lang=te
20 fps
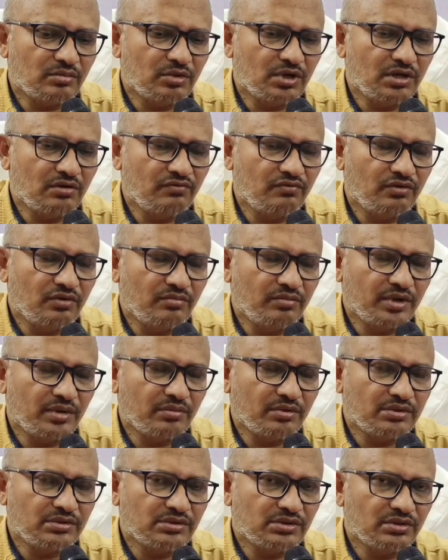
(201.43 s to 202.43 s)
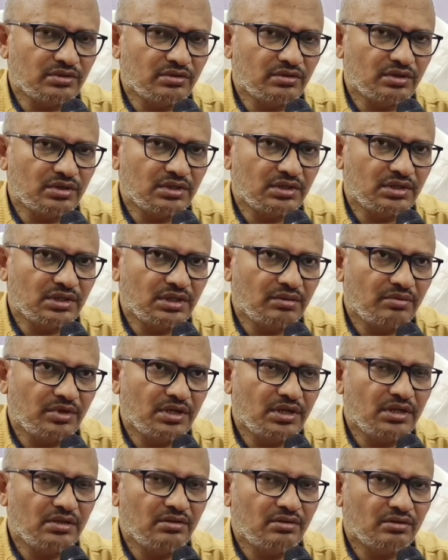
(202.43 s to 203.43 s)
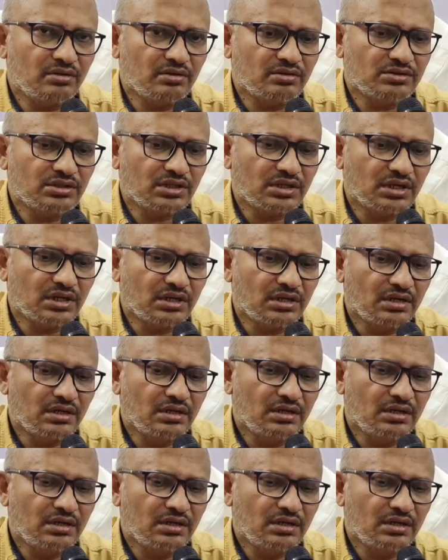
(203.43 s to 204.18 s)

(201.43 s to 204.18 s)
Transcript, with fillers: మొబైల్ ఫోన్ ప్రపంచంలోకి ఏమైనా దొరకవచ్చు అక్కడ